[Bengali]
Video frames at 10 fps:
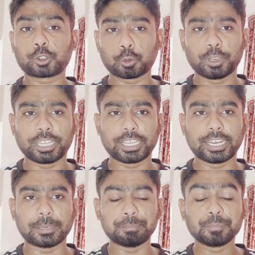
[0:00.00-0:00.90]
করে চলে
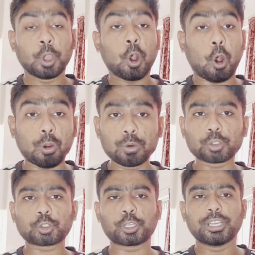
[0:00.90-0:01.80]
গেলেন
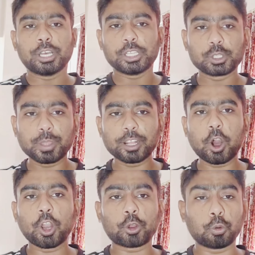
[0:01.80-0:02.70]
অবশ্যই
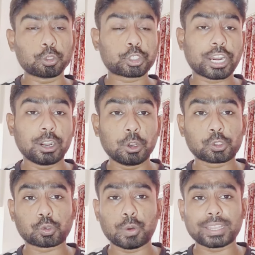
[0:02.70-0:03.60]
ইস্টবেঙ্গল কোচ
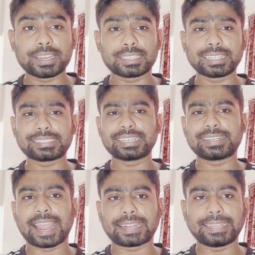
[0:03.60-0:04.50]
কার্লোস কুয়াদ্রাতে
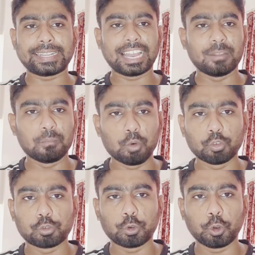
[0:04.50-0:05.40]
যে ট্যাকটিক্যাল
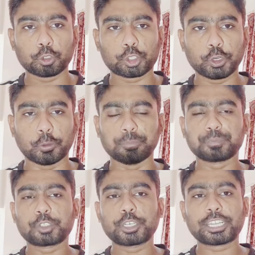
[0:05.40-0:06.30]
মুভগুলো ছিল
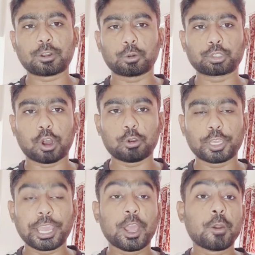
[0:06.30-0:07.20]
সেটা কোথাও
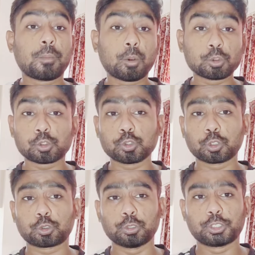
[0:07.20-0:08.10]
গিয়ে প্রশ্ন
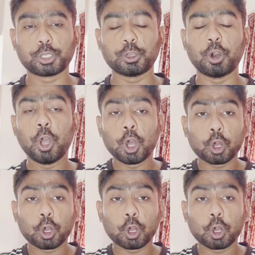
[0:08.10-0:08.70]
তুলছিল